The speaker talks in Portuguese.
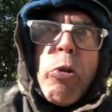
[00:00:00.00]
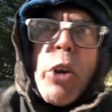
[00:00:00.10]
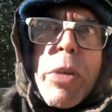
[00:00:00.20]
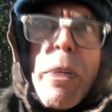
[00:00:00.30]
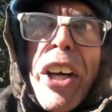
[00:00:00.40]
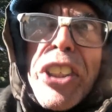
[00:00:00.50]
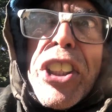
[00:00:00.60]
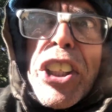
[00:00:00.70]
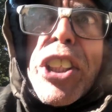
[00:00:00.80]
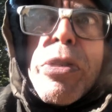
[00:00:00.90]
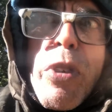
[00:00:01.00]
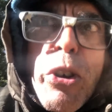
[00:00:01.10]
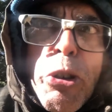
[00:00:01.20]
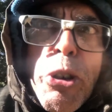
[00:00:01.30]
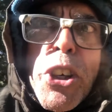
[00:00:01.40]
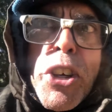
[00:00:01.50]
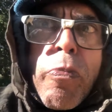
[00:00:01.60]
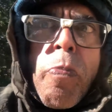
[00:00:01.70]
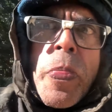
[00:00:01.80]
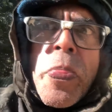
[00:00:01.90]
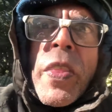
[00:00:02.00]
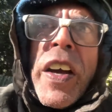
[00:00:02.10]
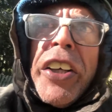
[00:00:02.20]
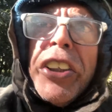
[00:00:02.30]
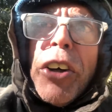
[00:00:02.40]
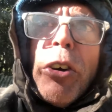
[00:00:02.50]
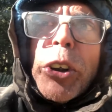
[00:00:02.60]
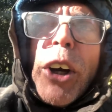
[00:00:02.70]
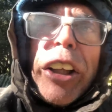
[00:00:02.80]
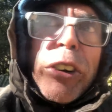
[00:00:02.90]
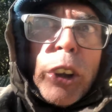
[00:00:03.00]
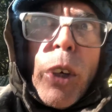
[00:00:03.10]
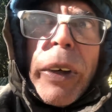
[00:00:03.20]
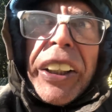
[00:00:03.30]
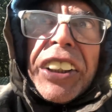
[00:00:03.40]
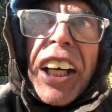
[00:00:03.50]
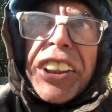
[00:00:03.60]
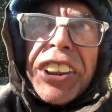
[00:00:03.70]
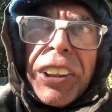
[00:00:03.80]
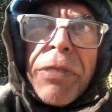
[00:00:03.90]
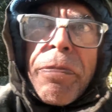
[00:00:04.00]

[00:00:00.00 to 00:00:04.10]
dos marxistas de mundos, de controlar toda a humanidade.